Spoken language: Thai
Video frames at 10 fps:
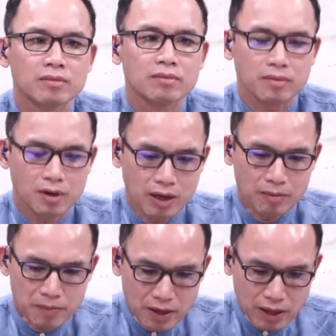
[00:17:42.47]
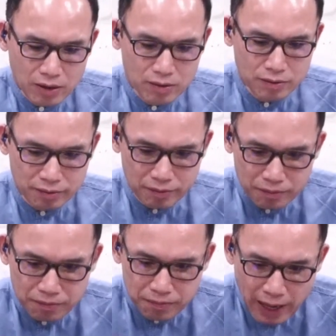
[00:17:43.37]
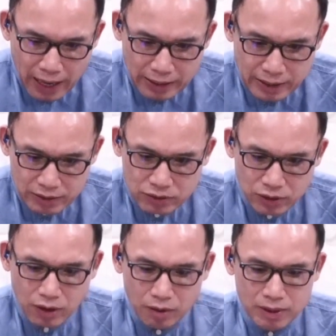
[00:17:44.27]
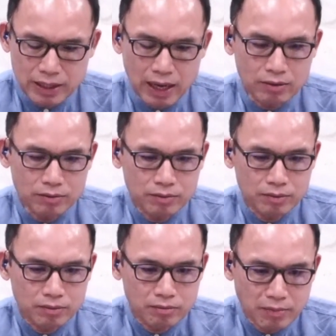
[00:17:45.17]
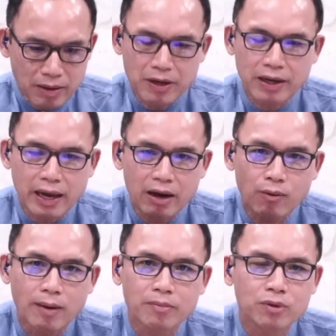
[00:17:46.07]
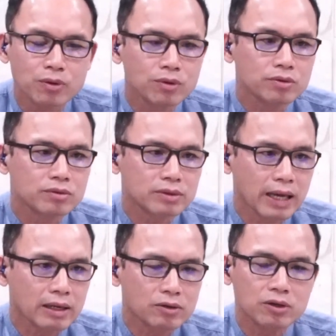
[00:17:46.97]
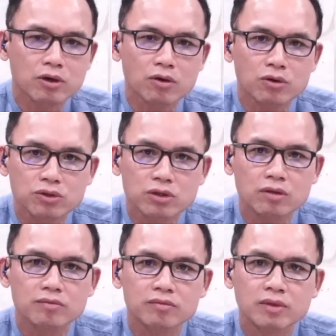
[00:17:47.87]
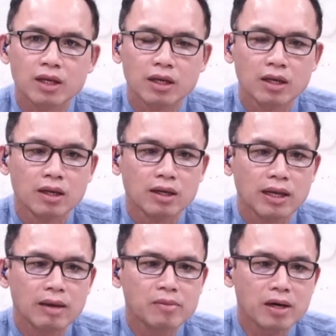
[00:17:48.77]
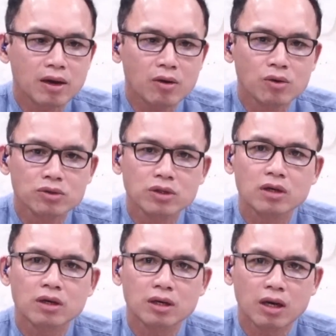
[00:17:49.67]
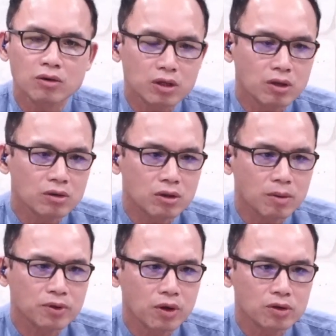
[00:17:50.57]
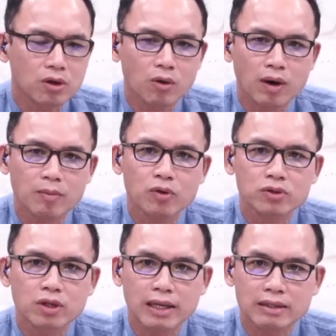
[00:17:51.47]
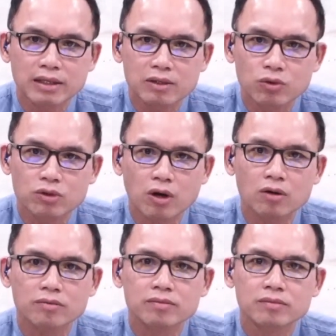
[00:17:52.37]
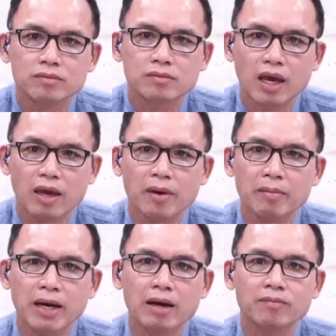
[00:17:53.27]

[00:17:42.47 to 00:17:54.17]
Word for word: นะครับ เมื่อเราอ่านหนังสือของพระเจ้าไม่เพียงแค่ความรู้แต่เราจะต้องรู้สึก และเมื่อเรารู้สึกเราจะต้องตอบสนองต่อความรู้สึกนั้นที่ถูกต้อง เอเมนนะครับ